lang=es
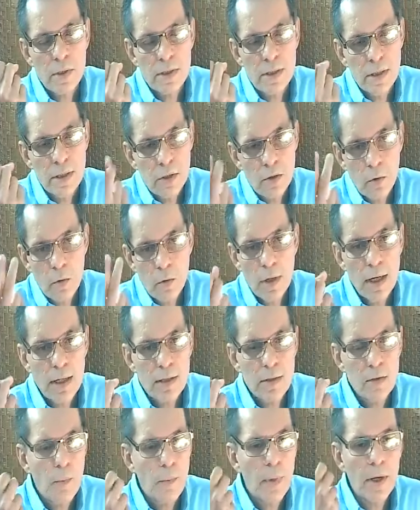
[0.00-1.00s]
o
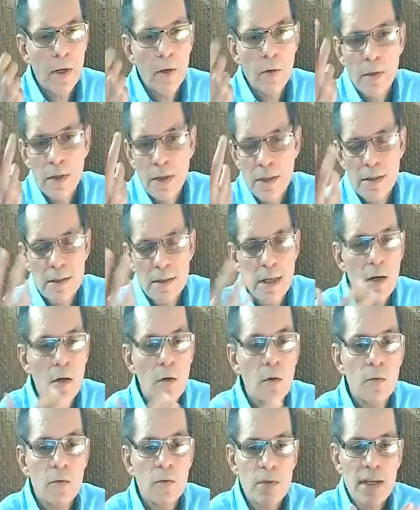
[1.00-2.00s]
escritoras o periodistas,
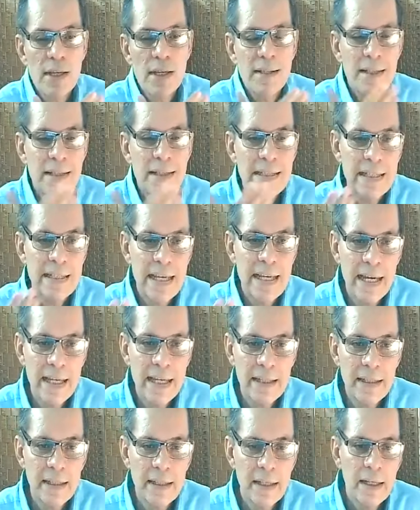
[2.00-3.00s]
lo que ustedes
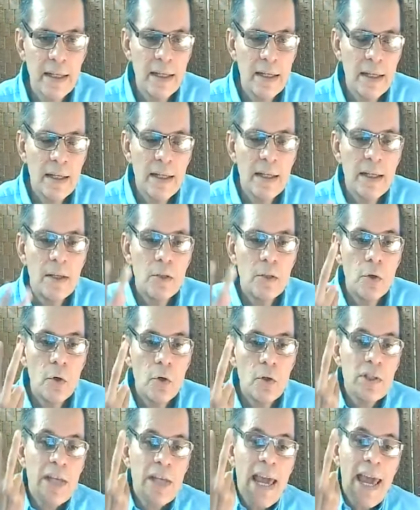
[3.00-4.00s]
deseen,
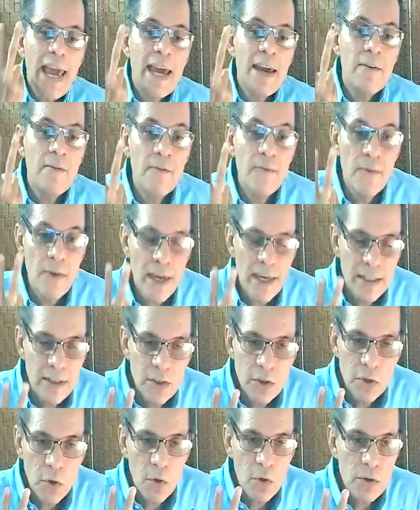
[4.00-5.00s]
dos
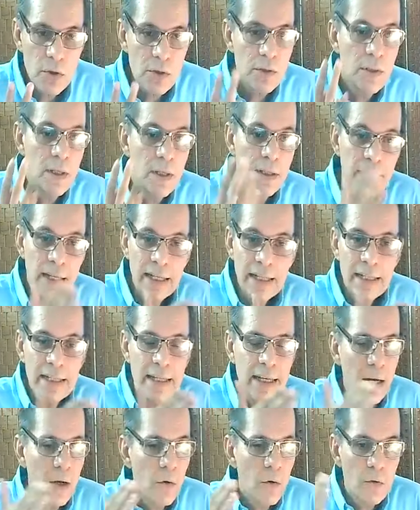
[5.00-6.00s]
eventos del
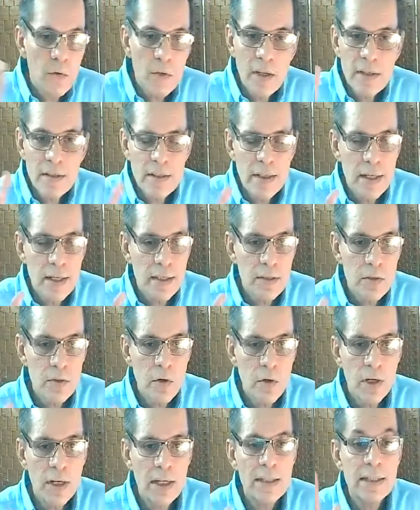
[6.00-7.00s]
día que ustedes
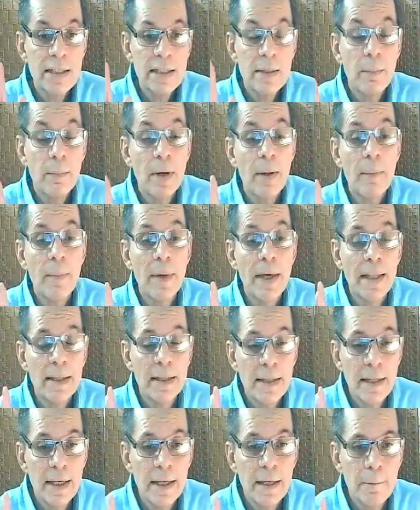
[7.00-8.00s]
seleccionen,
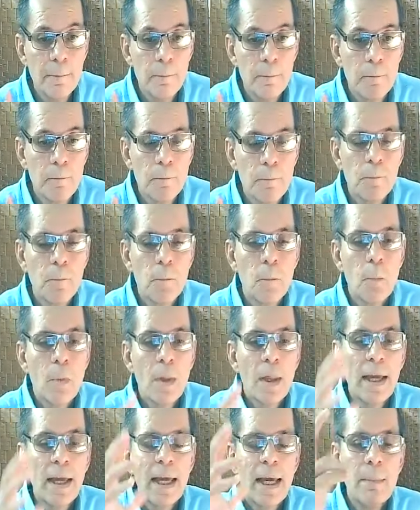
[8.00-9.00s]
simplemente
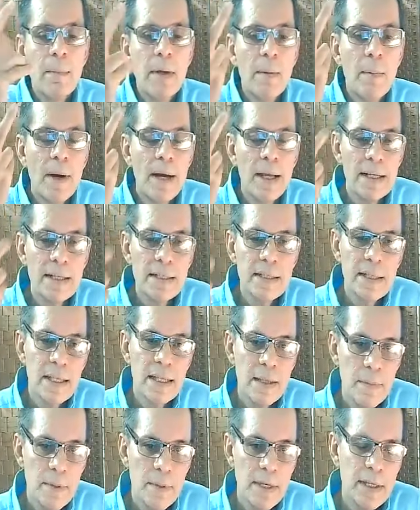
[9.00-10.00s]
que me van a
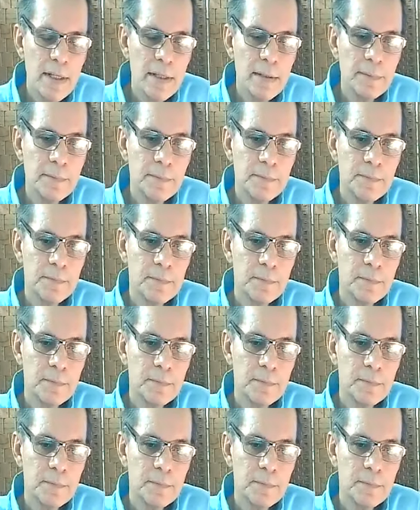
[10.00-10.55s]
escribir,